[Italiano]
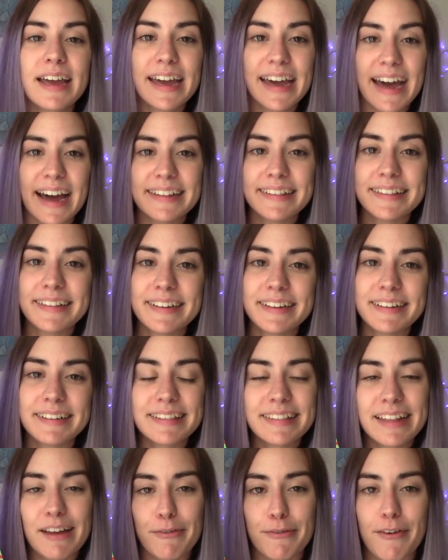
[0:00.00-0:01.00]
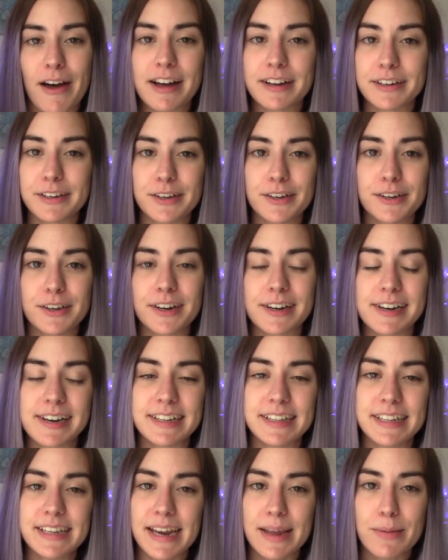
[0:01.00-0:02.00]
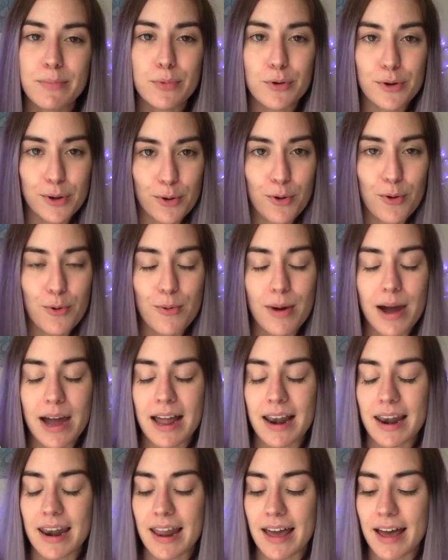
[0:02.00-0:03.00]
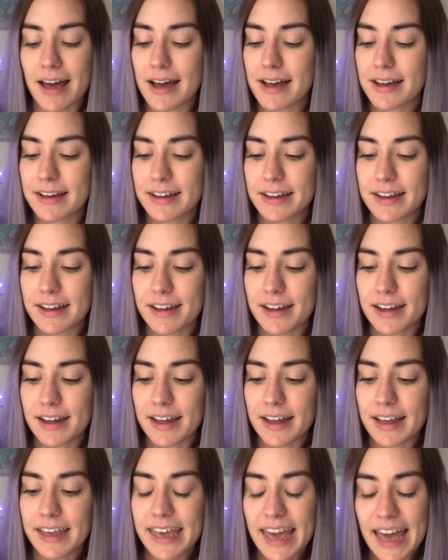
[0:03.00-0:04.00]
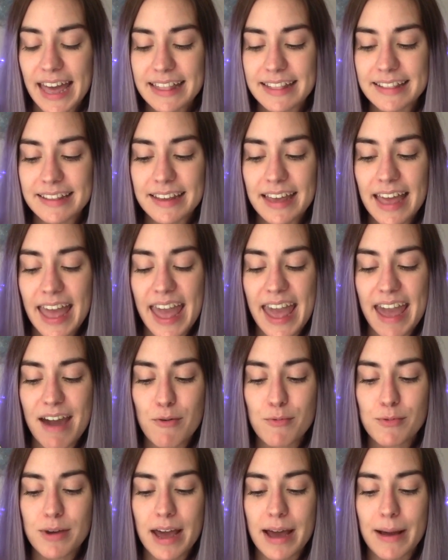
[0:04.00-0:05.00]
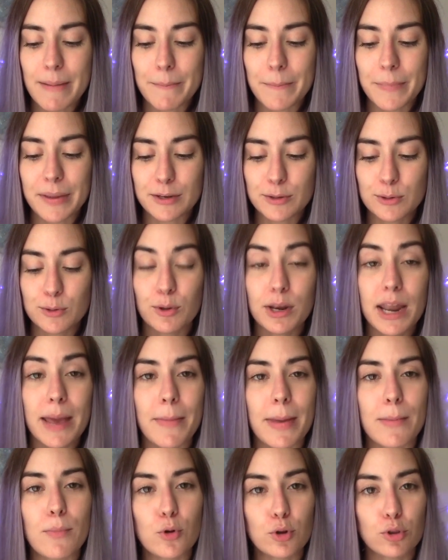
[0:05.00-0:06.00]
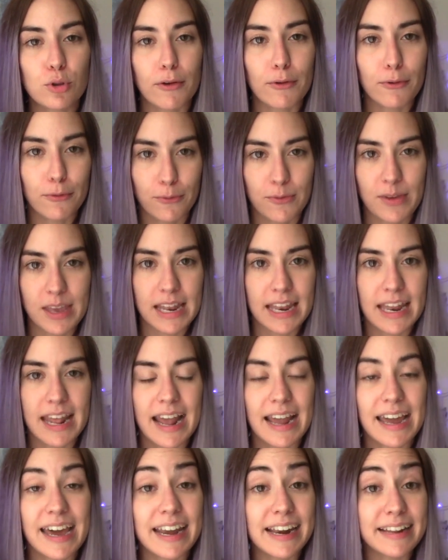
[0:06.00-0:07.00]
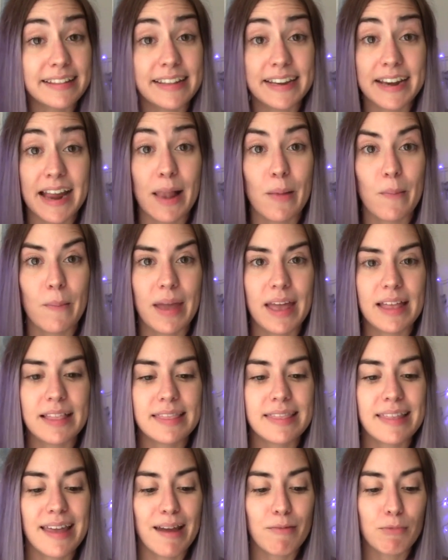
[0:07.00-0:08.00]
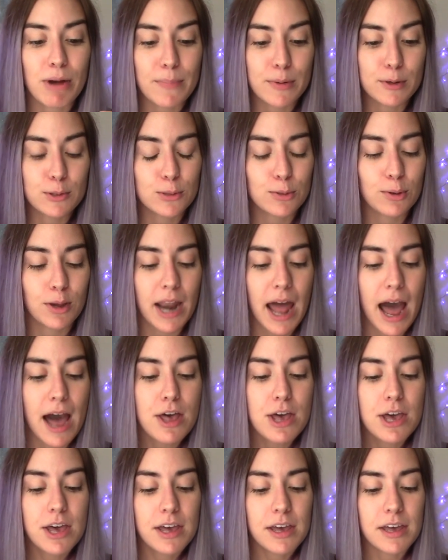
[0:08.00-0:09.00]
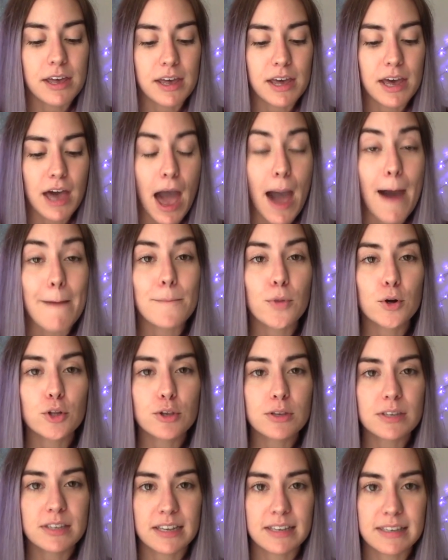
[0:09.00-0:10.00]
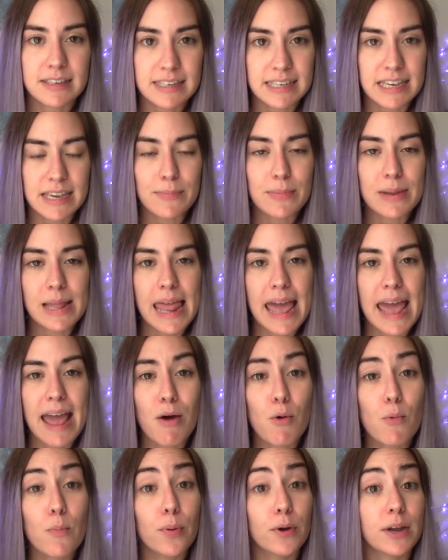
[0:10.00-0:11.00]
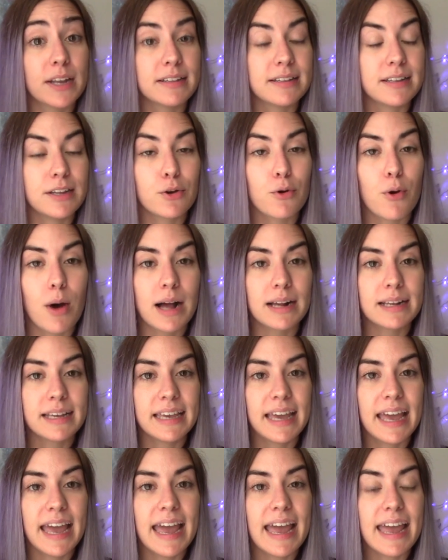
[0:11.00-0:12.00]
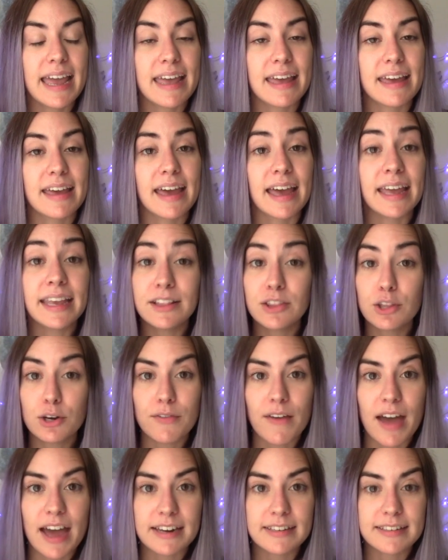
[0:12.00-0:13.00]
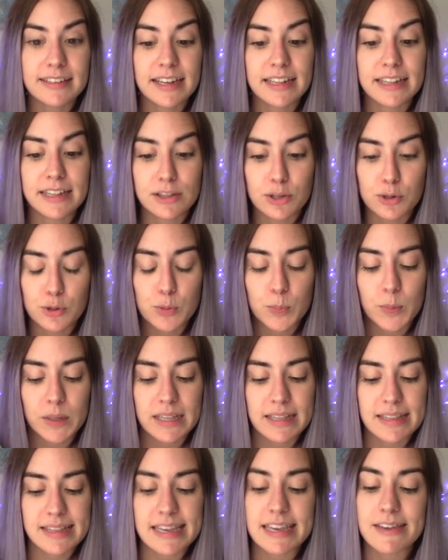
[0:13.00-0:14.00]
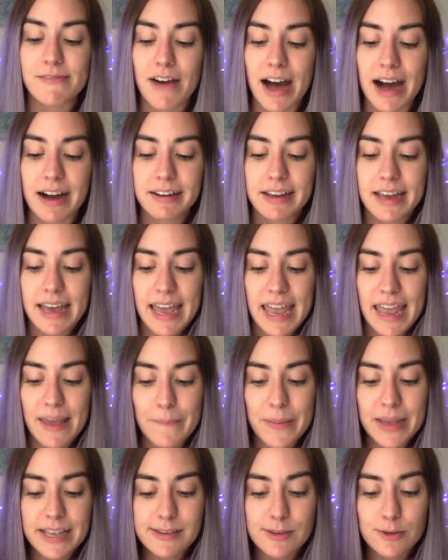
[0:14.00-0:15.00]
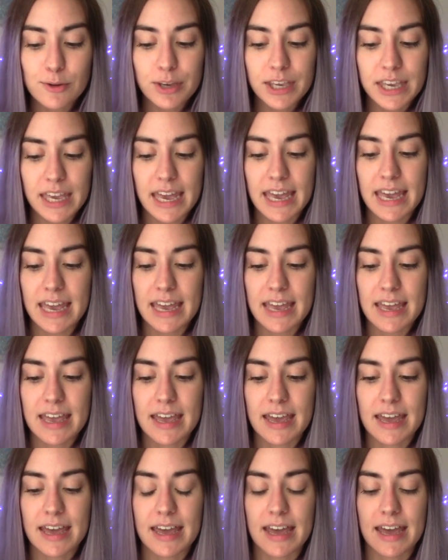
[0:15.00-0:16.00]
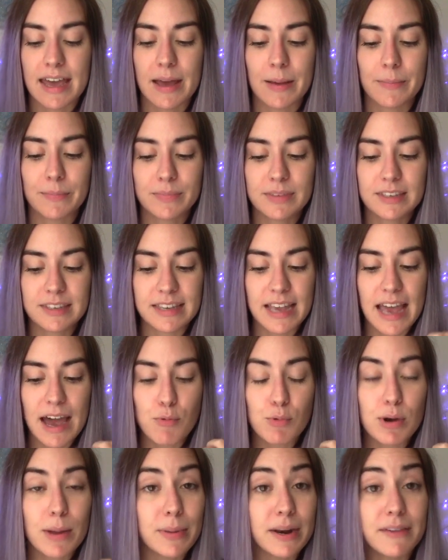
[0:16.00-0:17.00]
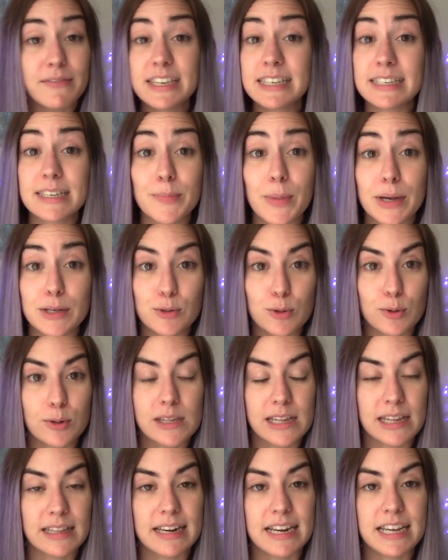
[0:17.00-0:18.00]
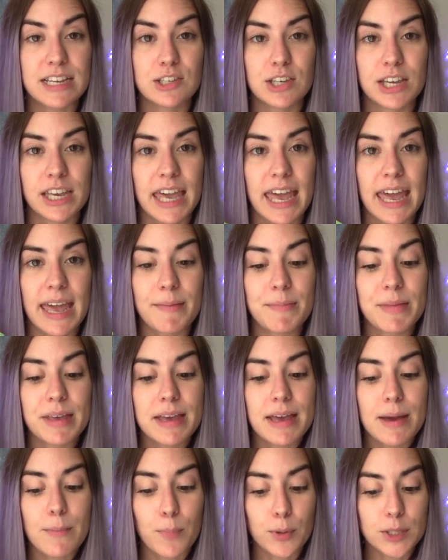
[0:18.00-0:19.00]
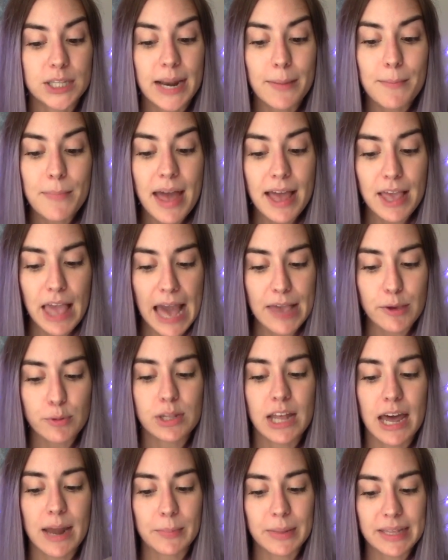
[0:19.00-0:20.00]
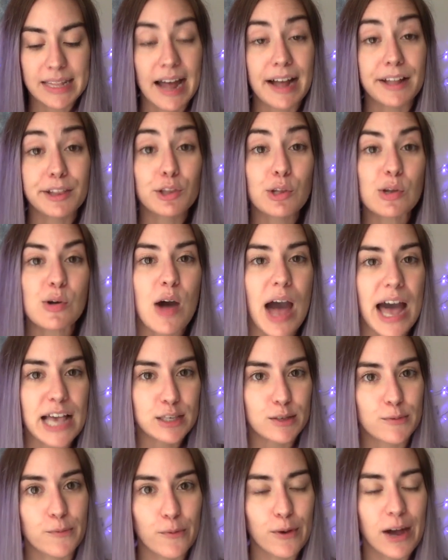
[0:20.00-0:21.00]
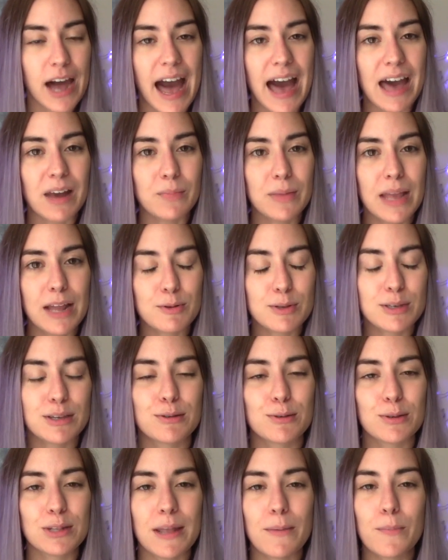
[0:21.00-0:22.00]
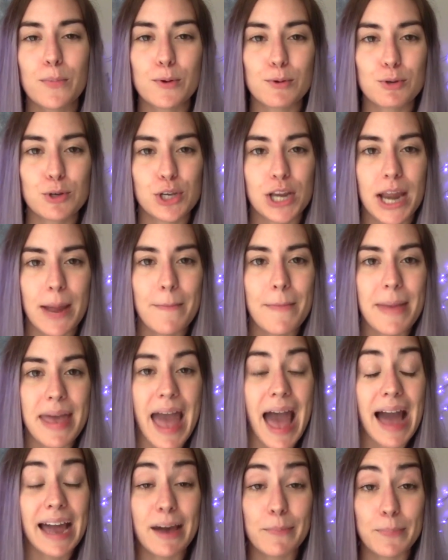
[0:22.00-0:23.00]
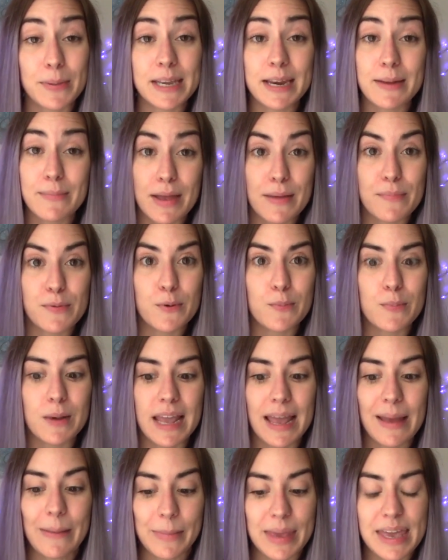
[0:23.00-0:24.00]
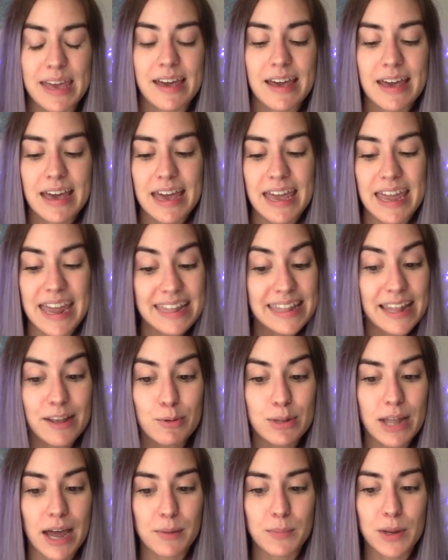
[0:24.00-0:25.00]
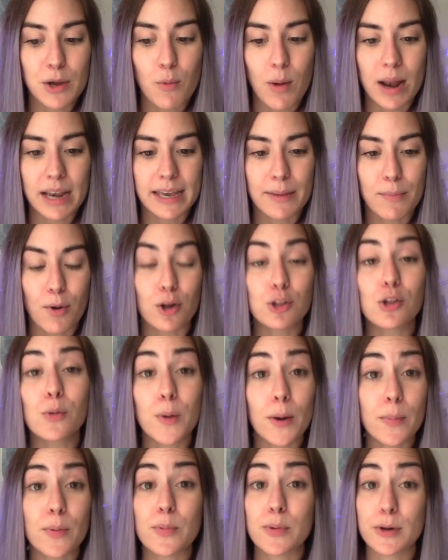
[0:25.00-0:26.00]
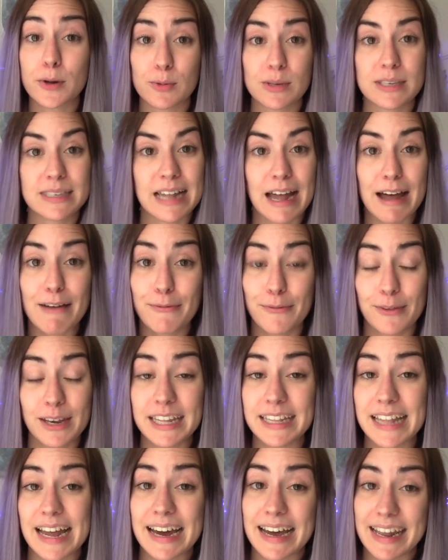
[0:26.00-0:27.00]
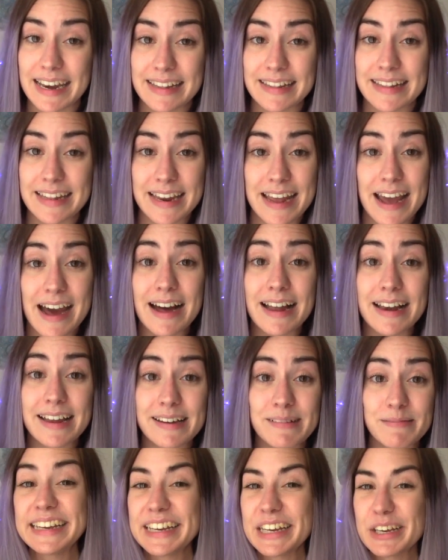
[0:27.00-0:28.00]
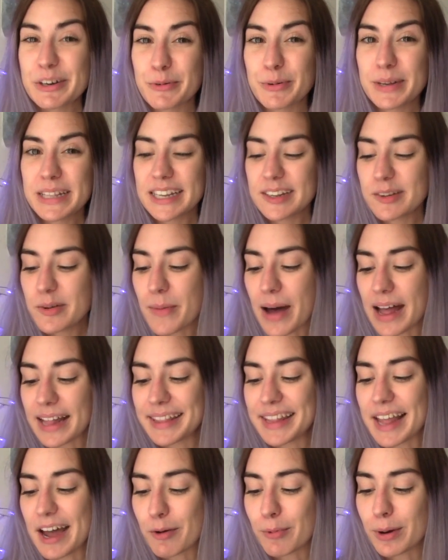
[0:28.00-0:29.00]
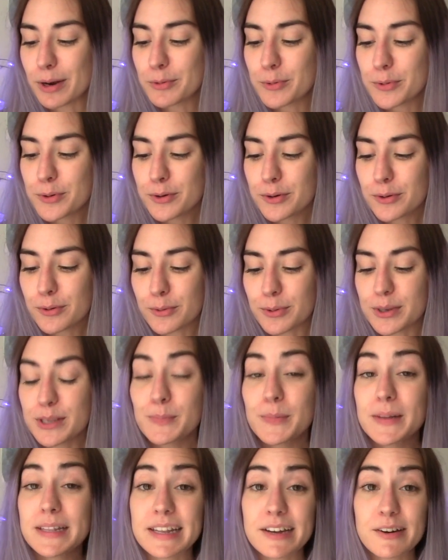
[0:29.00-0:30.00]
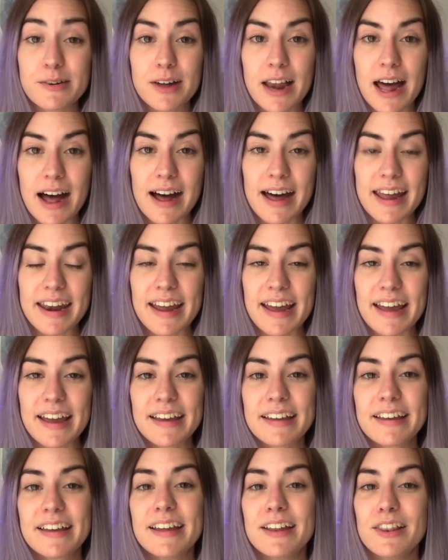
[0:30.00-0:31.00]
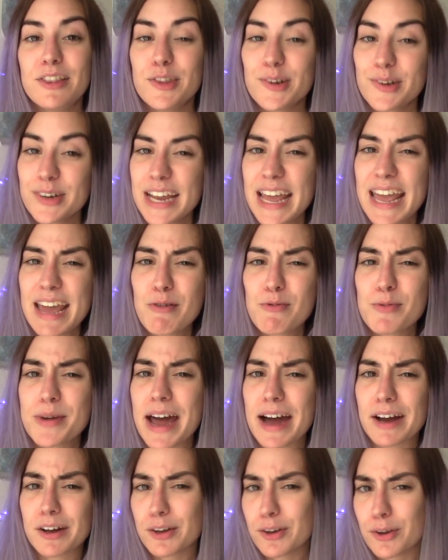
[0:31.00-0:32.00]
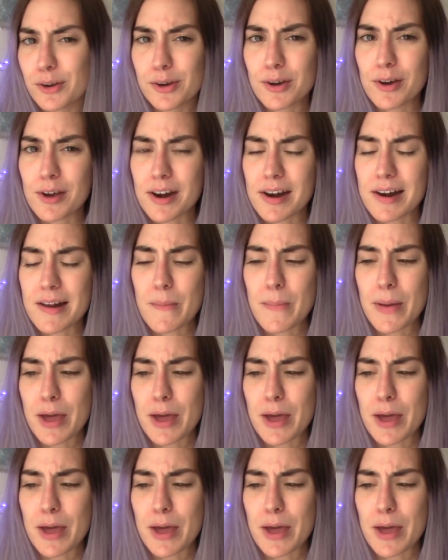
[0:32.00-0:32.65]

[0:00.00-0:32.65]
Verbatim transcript: Kat da Fangirl di Rainbow Rowell. Uh, eh, Kat è una persona a me molto affine caratterialmente, è una persona eh, molto sensibile, un pochettino anche eh, introversa ed introspettiva e penso che eh, sia una bravissima ascoltatrice che potrebbe aiutarmi tanto a sfogarmi e allo stesso tempo riuscirebbe a capire i miei problemi e ad aiutarmi in qualche modo proprio per questa affinità caratteriale. Quinta domanda, qualcuno con cui spettegolare? Non è una girl,